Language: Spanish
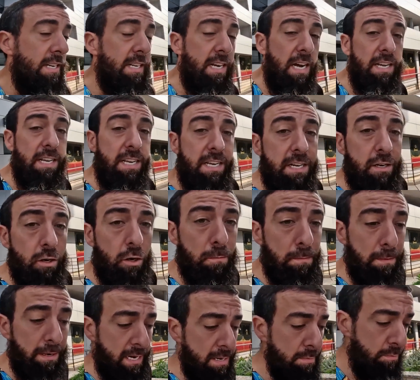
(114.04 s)
y allí nos
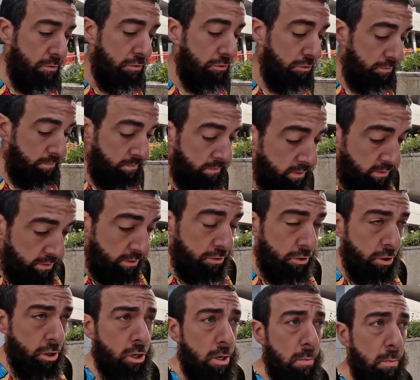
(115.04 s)
veremos.
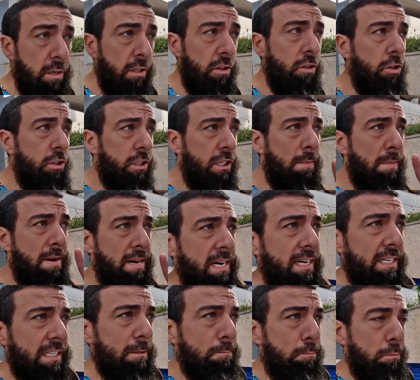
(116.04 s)
Yo como es dos
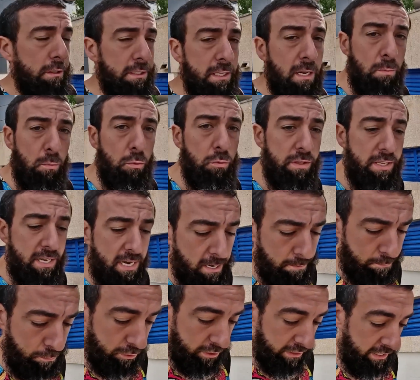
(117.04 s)
semanas después del
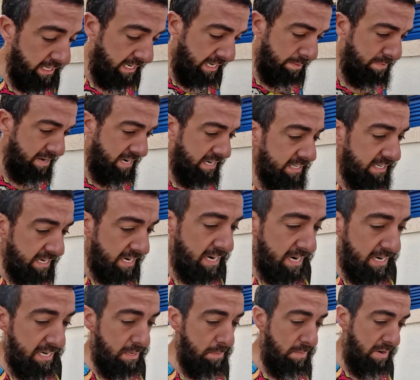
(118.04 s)
Mundial, pues iré más
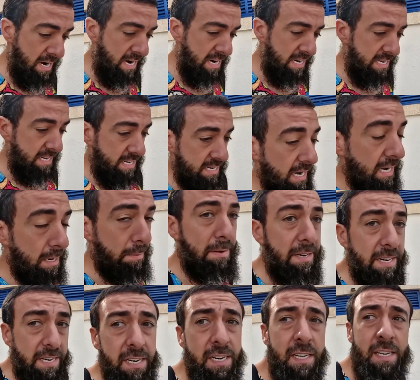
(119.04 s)
a animar y a
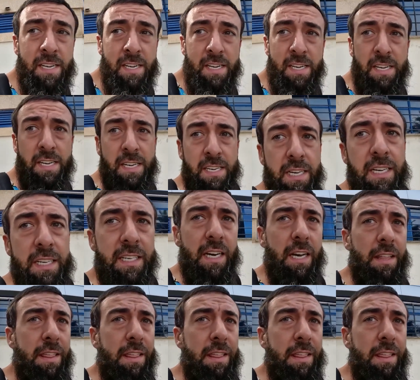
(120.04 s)
ver y